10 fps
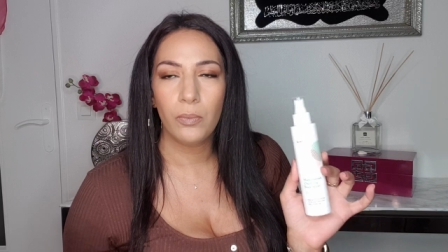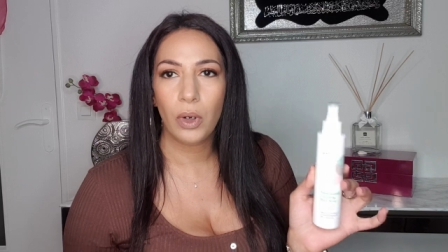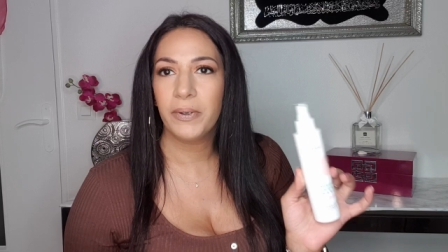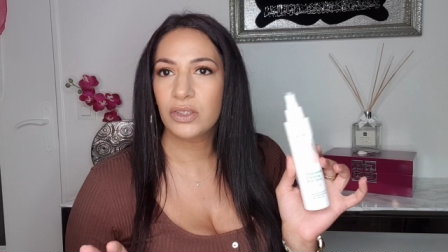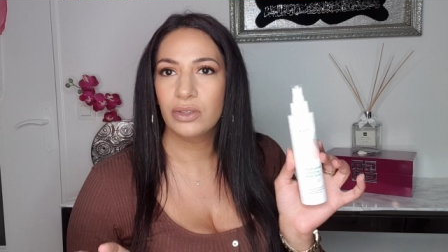
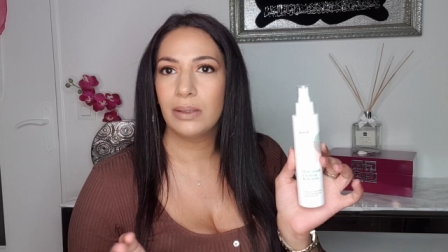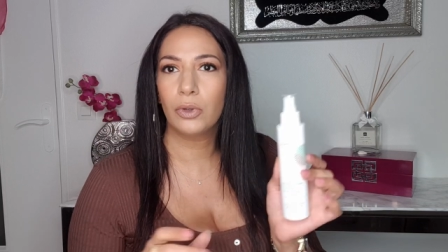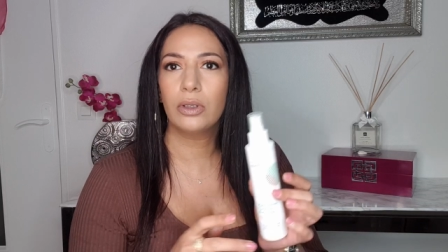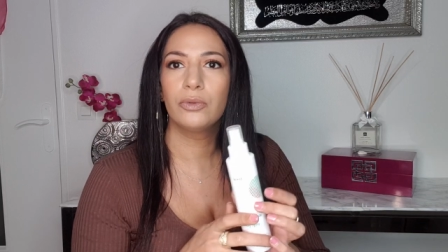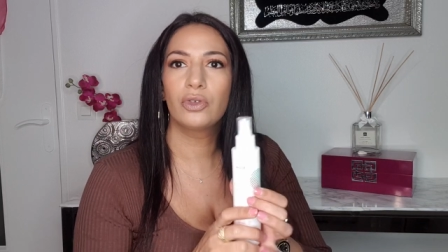Moi
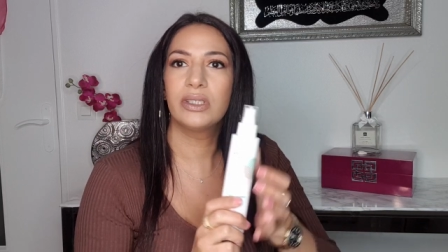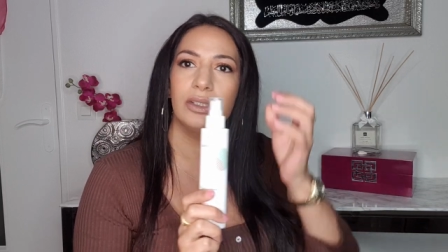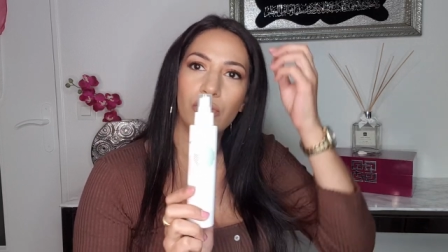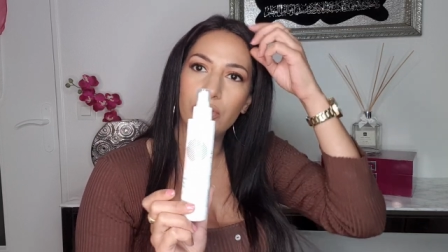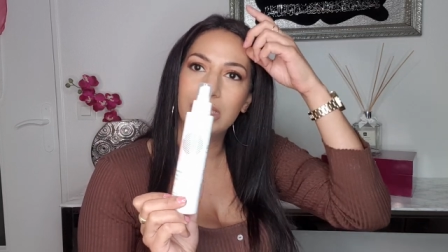personnellement, comme je vous
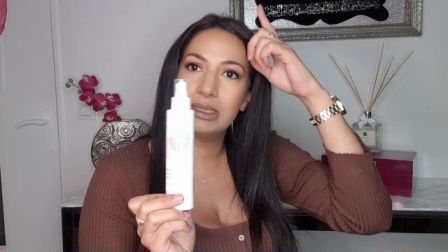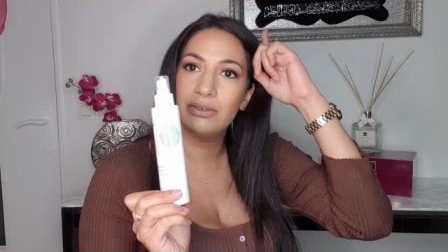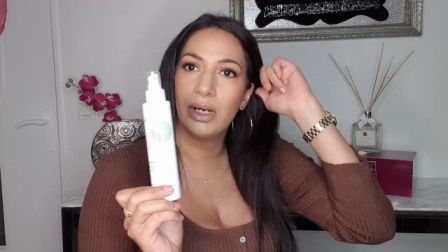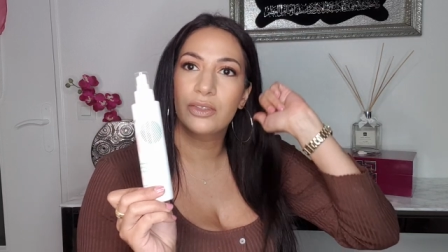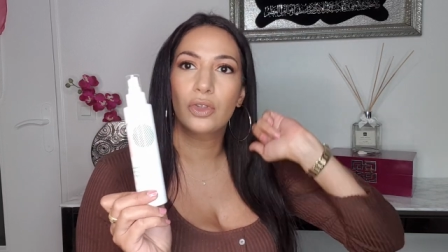dis, je l'utilise
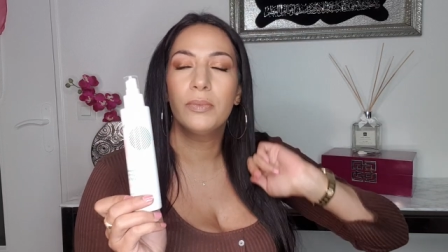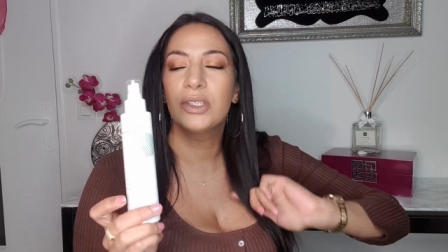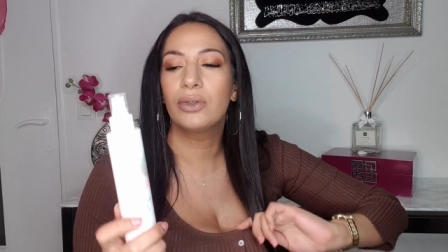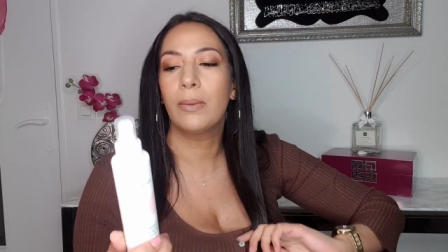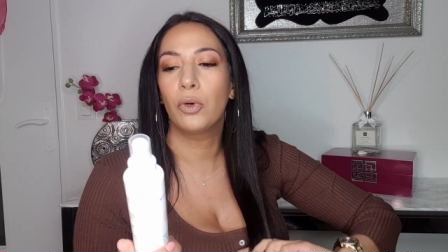voilà sur mes
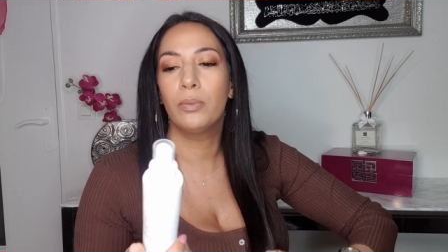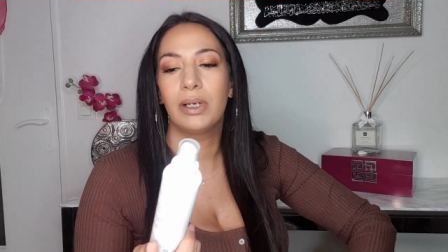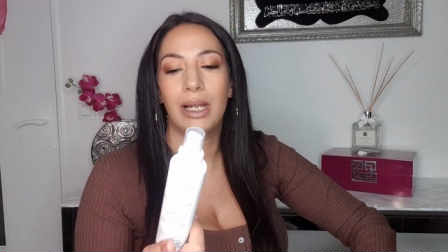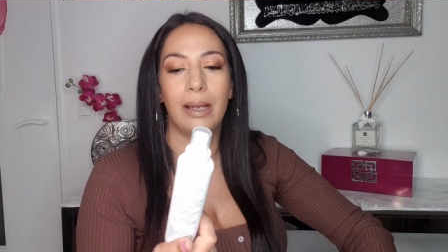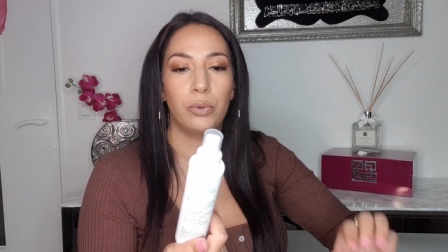zones à
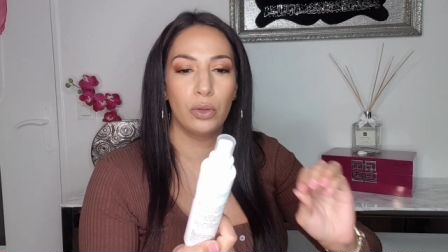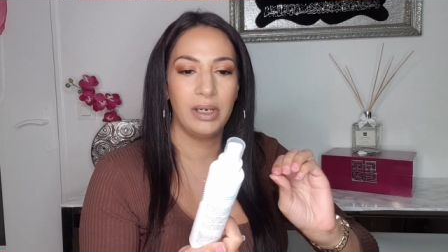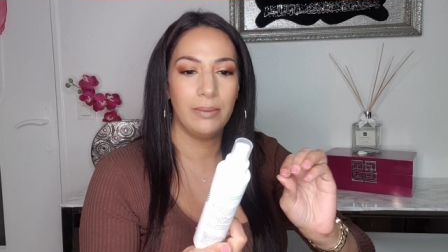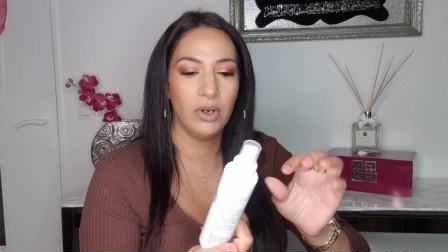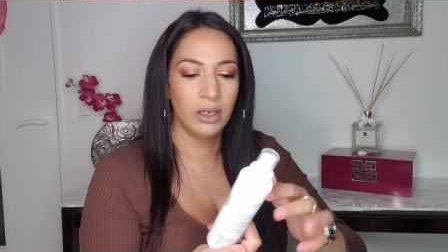
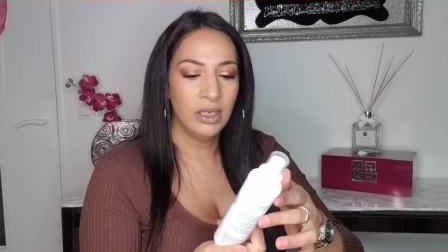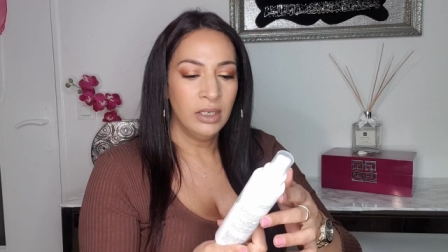problème.